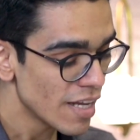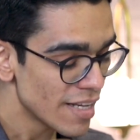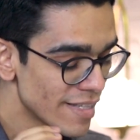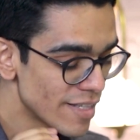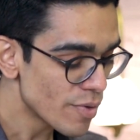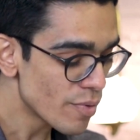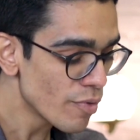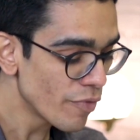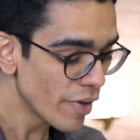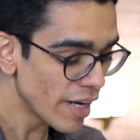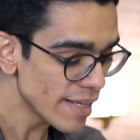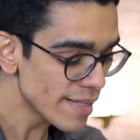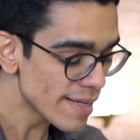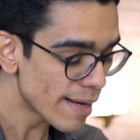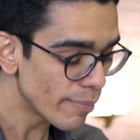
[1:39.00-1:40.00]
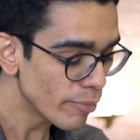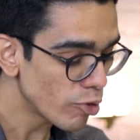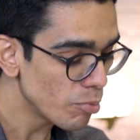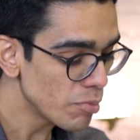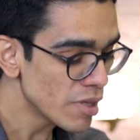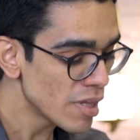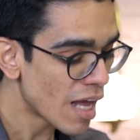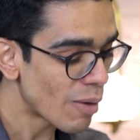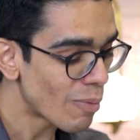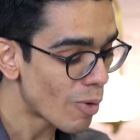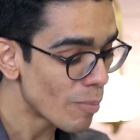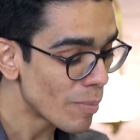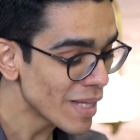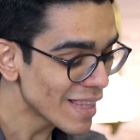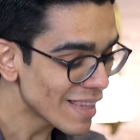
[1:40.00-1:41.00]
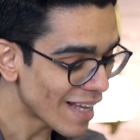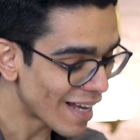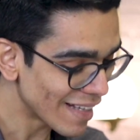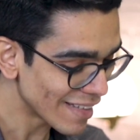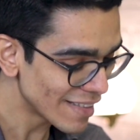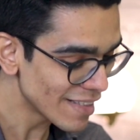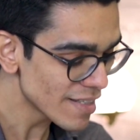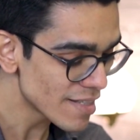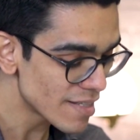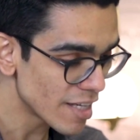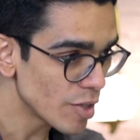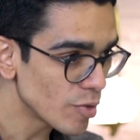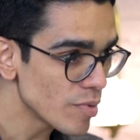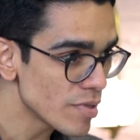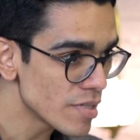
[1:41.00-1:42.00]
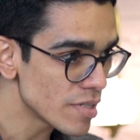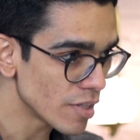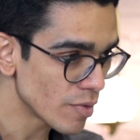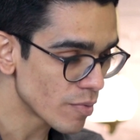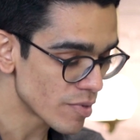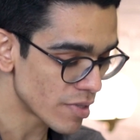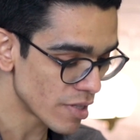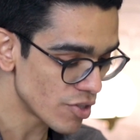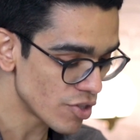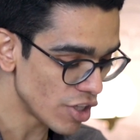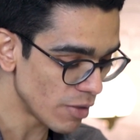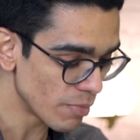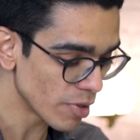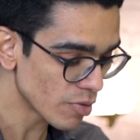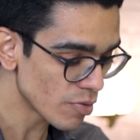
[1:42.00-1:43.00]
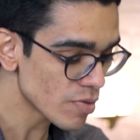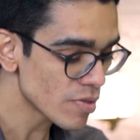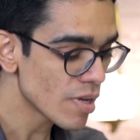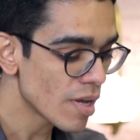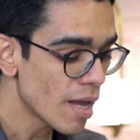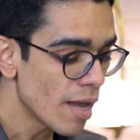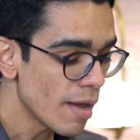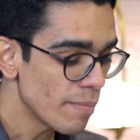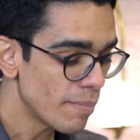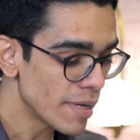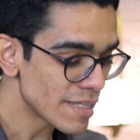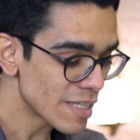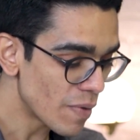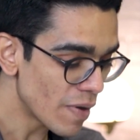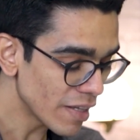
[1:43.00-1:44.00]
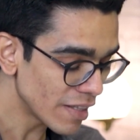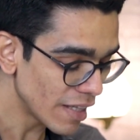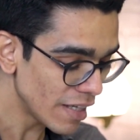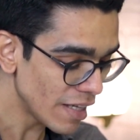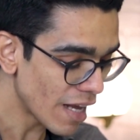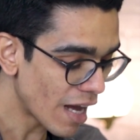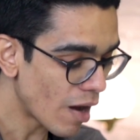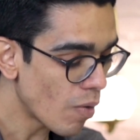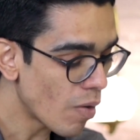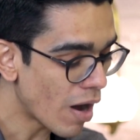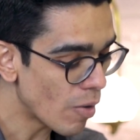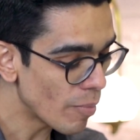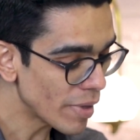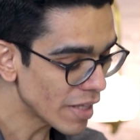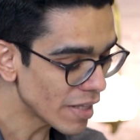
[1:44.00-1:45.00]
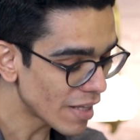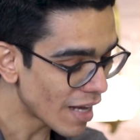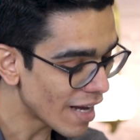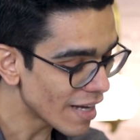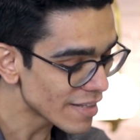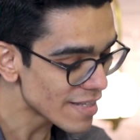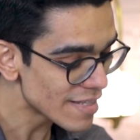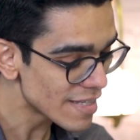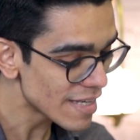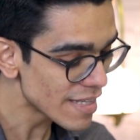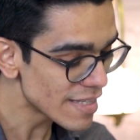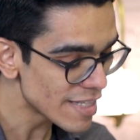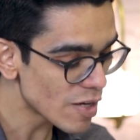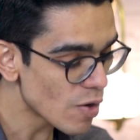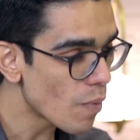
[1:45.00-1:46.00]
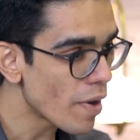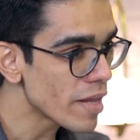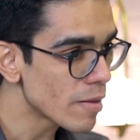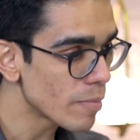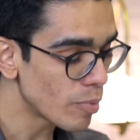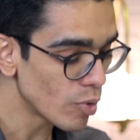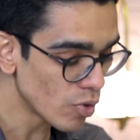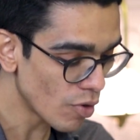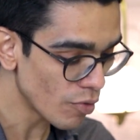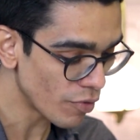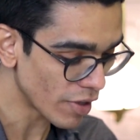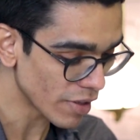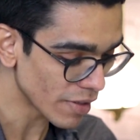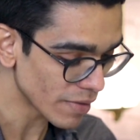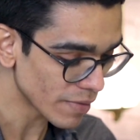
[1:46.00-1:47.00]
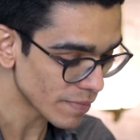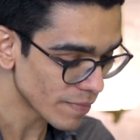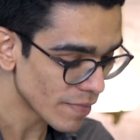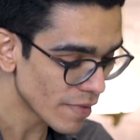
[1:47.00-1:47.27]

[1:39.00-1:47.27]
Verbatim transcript: Circunferência abdominal aumentada, 105 cm. Pressão arterial aumentada, 150 por 90.